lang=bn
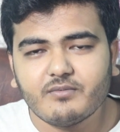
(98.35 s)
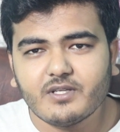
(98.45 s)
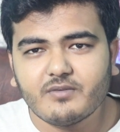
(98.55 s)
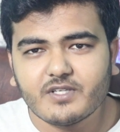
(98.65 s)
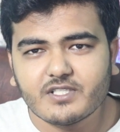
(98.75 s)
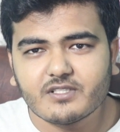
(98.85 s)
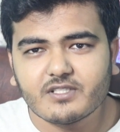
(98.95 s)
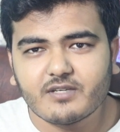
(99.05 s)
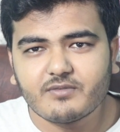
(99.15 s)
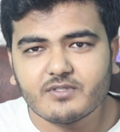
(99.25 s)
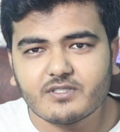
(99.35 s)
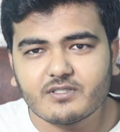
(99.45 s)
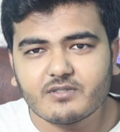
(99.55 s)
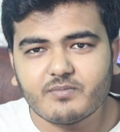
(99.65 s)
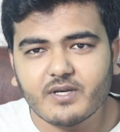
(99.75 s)
ভেরিফিকেশান সার্ভিস
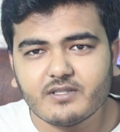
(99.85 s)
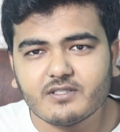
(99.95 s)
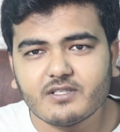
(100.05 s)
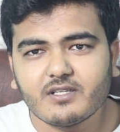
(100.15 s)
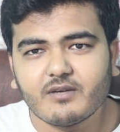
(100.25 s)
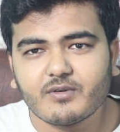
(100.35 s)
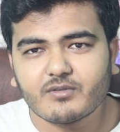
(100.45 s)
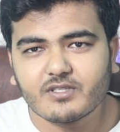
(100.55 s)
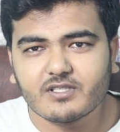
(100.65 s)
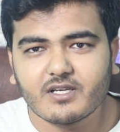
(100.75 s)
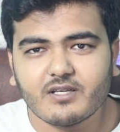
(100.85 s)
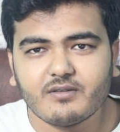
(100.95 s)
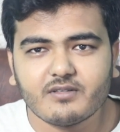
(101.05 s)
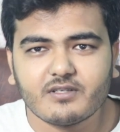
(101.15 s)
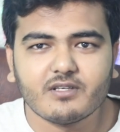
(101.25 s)
পাইতেছেন আবার অনেক
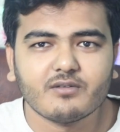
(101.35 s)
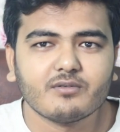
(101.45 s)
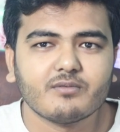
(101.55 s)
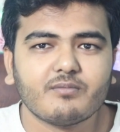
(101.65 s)
জায়গায় কেউ